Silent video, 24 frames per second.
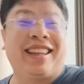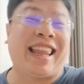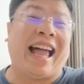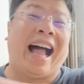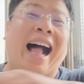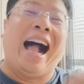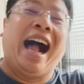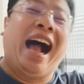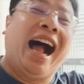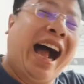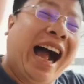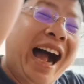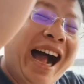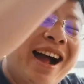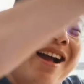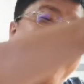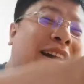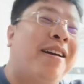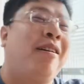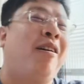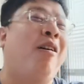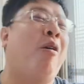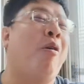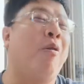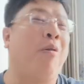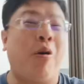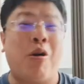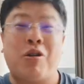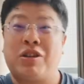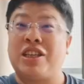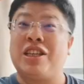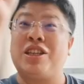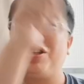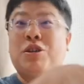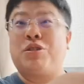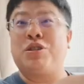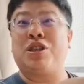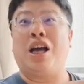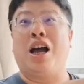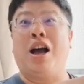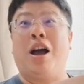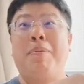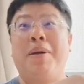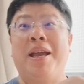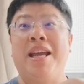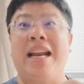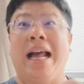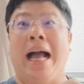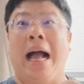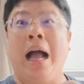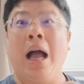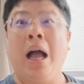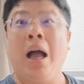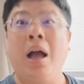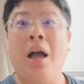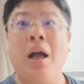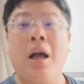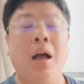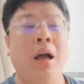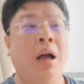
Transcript: 打轰轰，这就是和平啊！